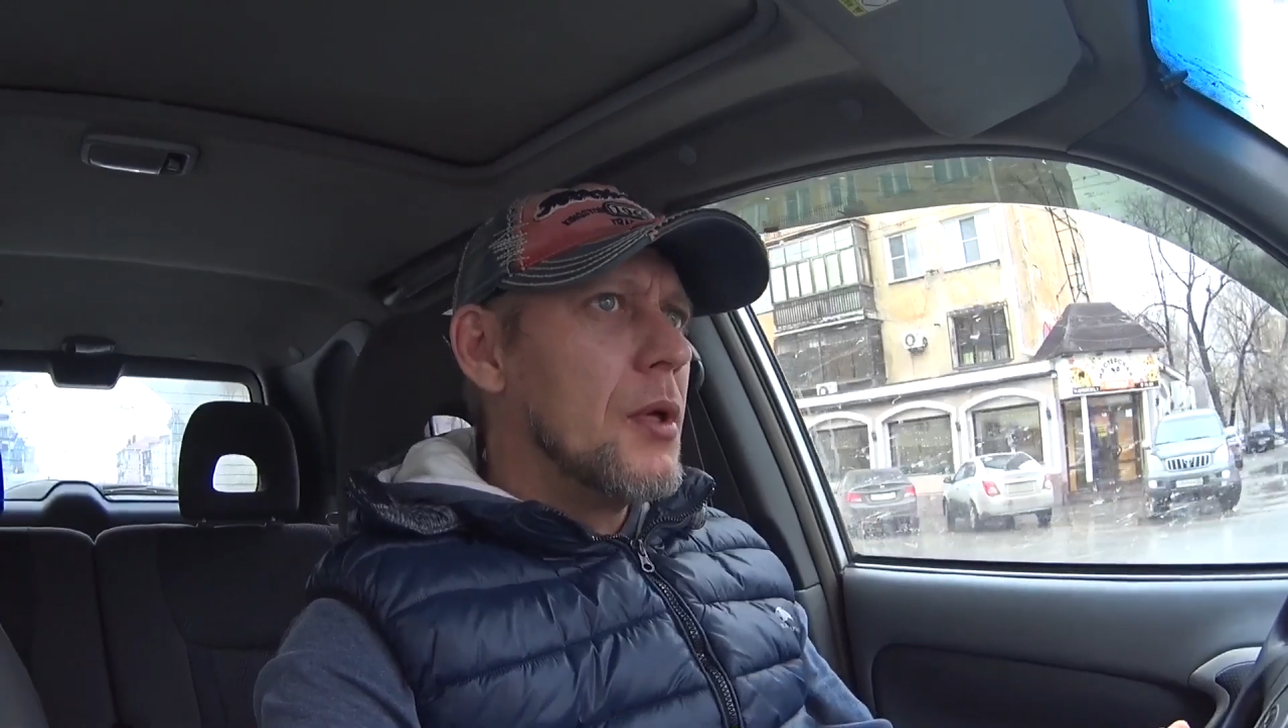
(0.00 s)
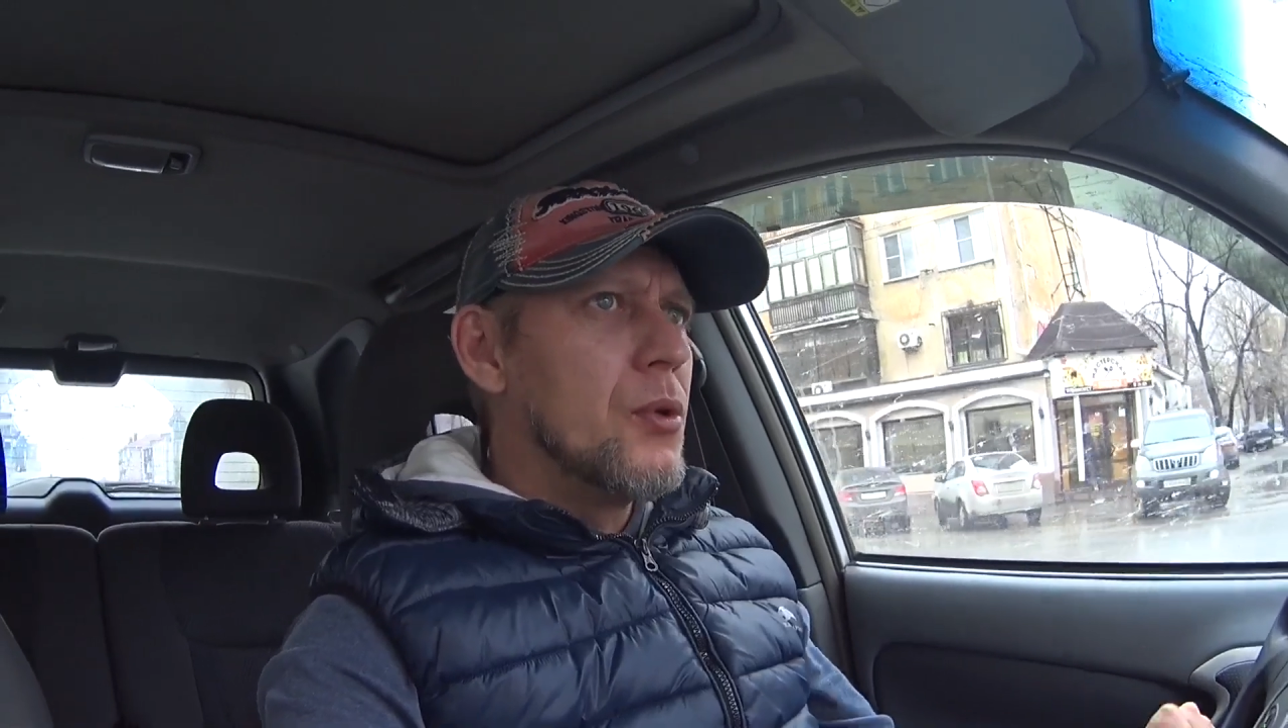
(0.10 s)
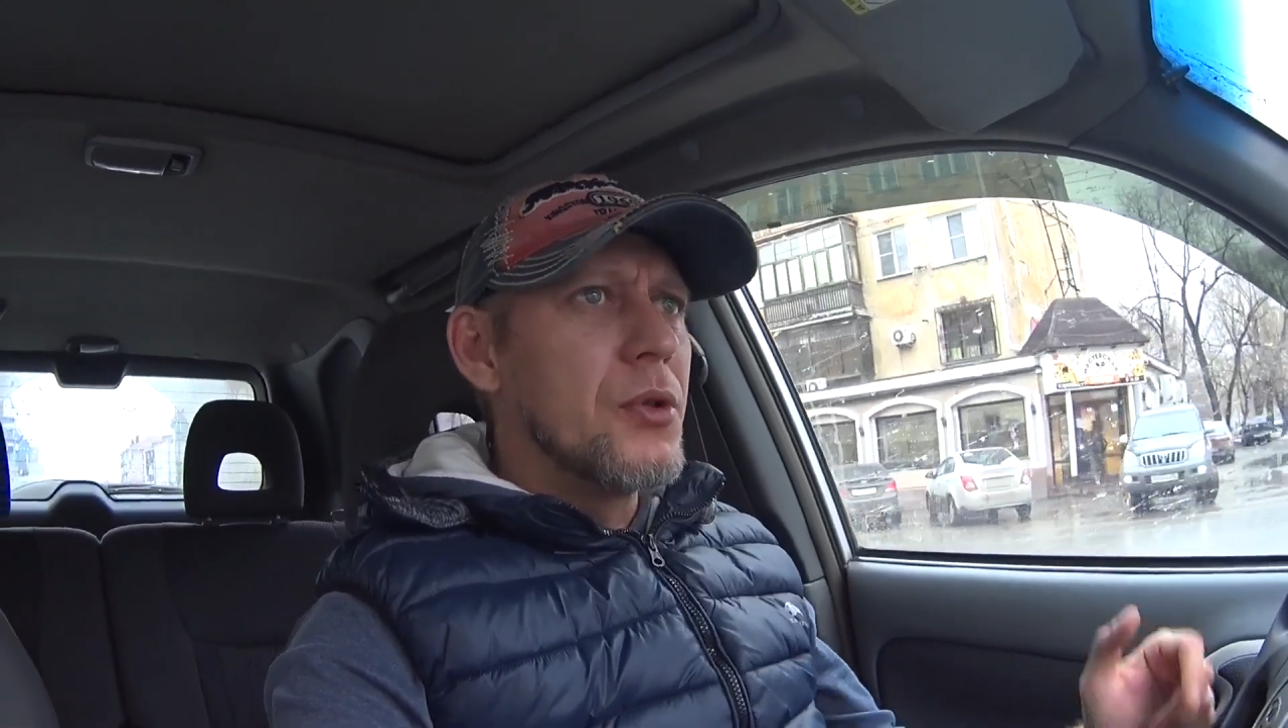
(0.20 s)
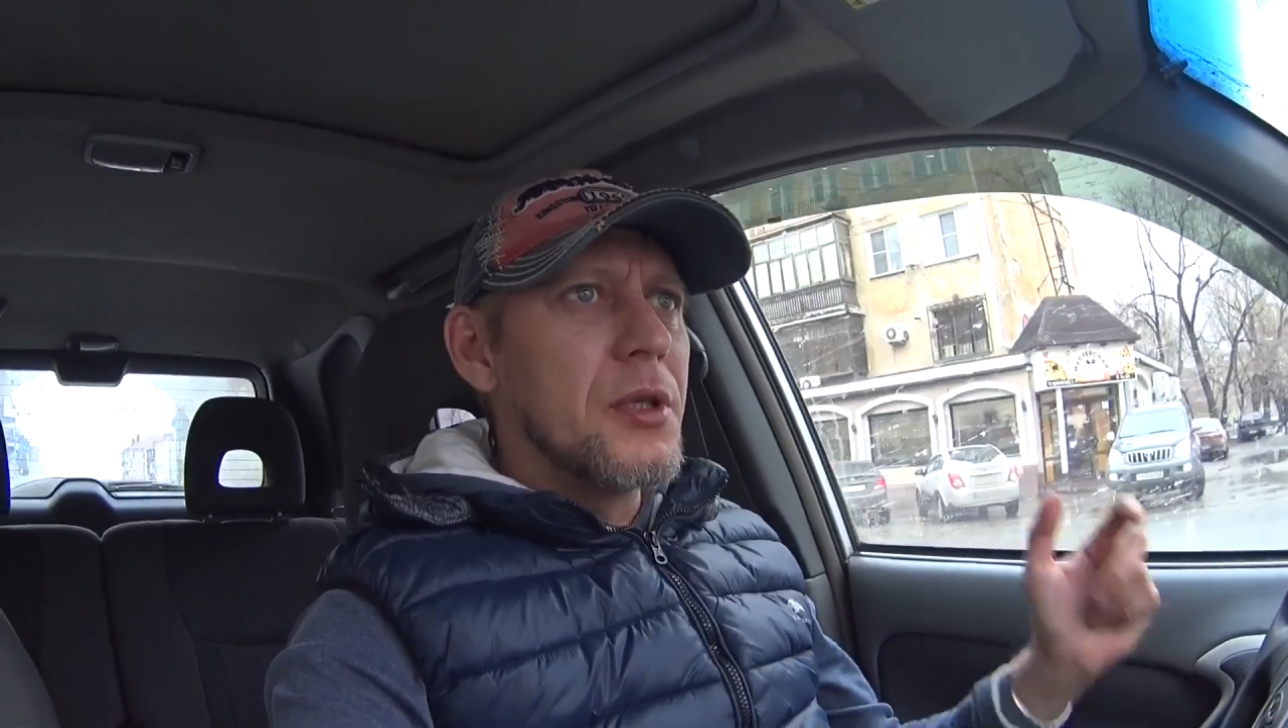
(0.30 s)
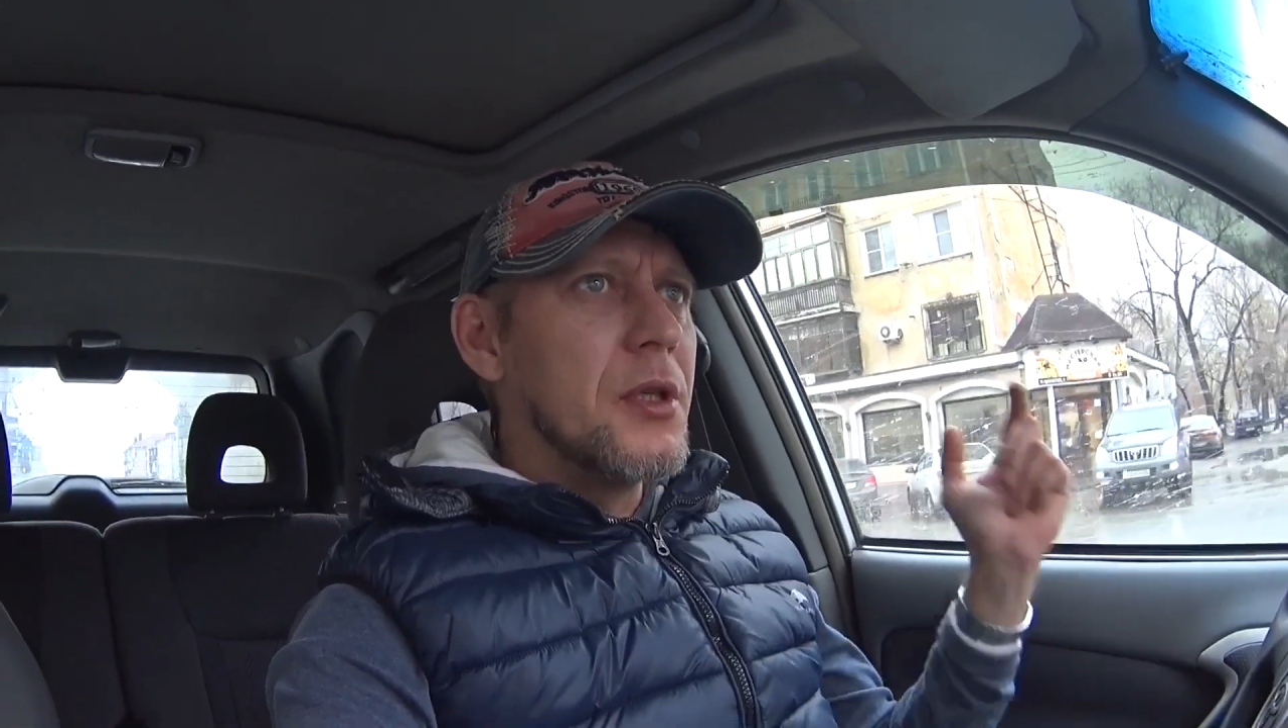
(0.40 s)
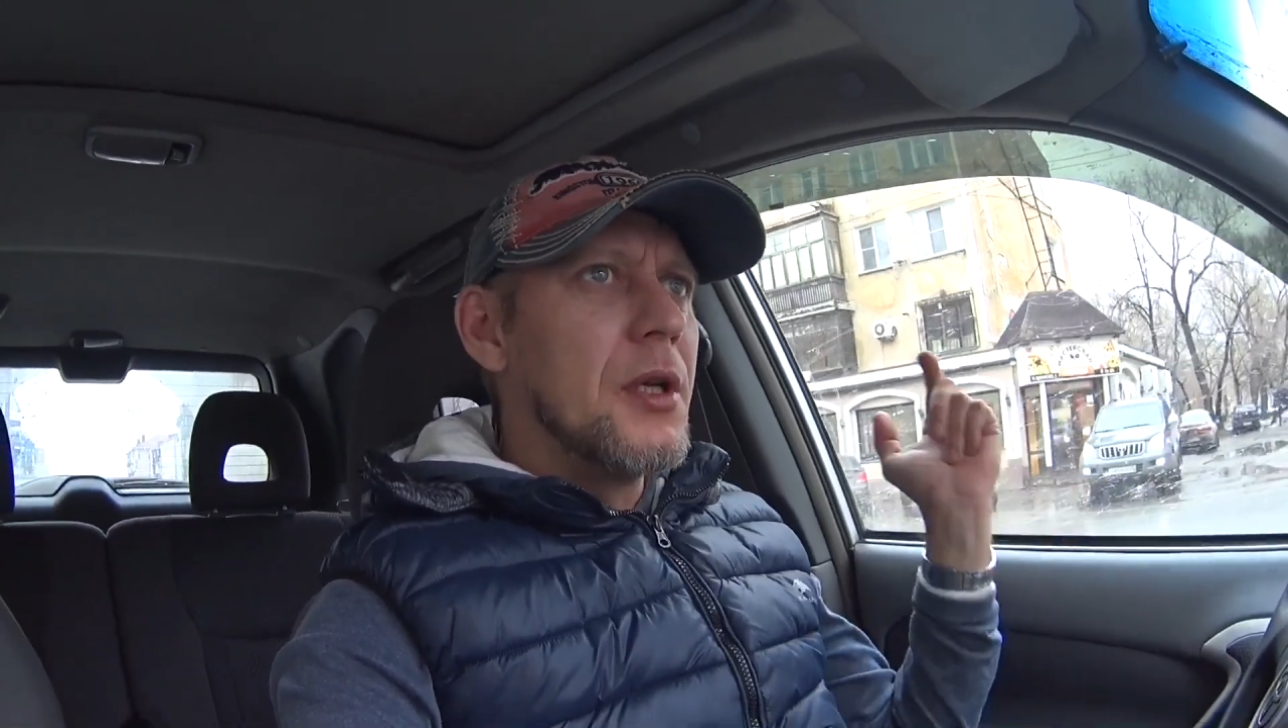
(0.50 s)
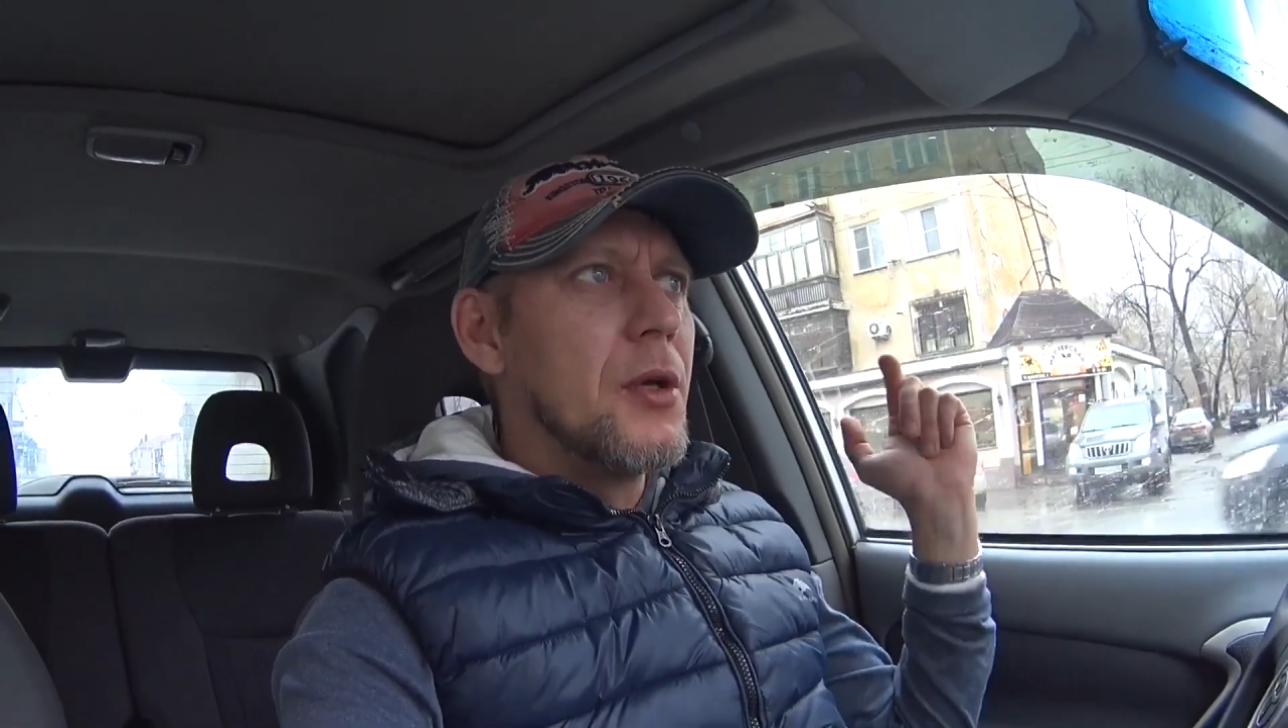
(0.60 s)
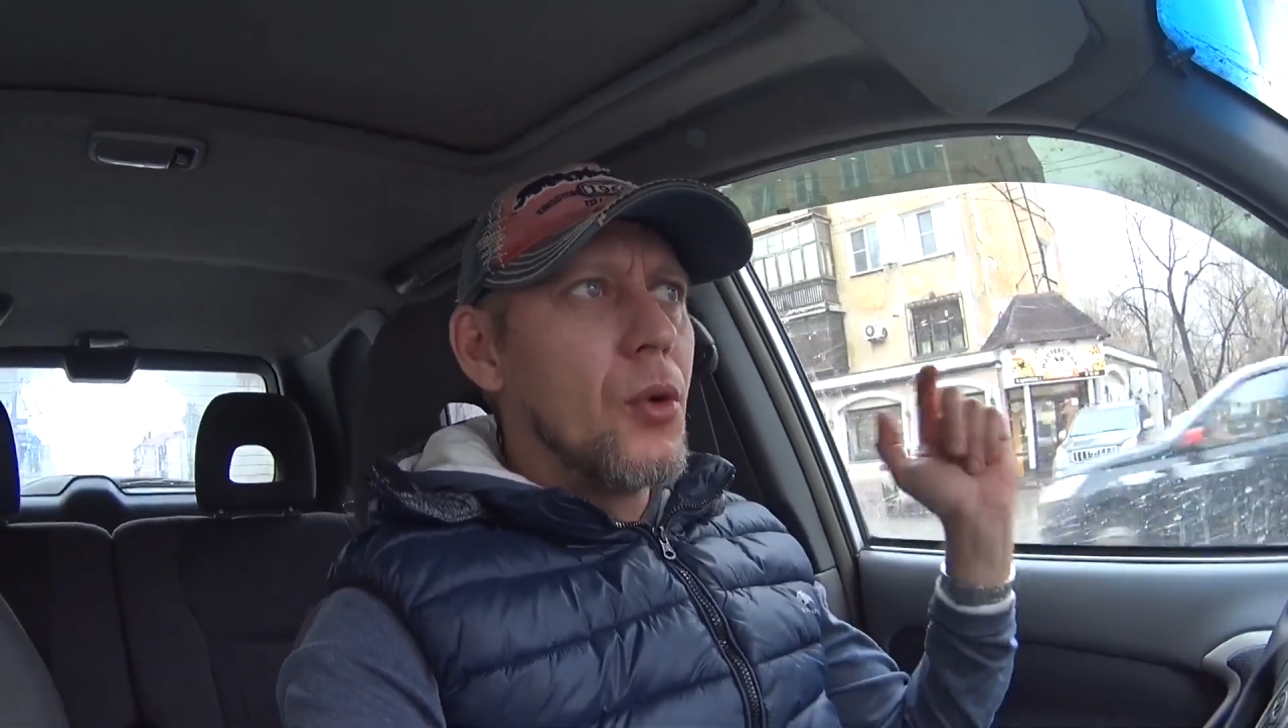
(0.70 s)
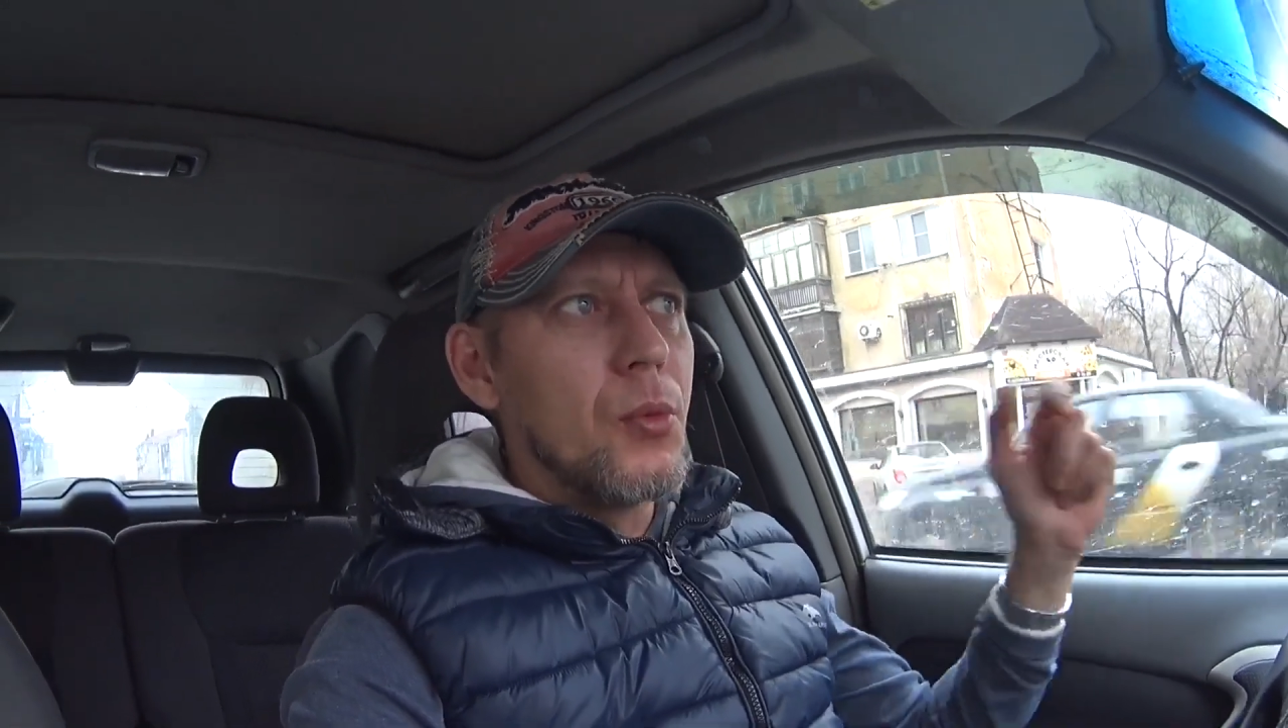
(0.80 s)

Но это недалеко,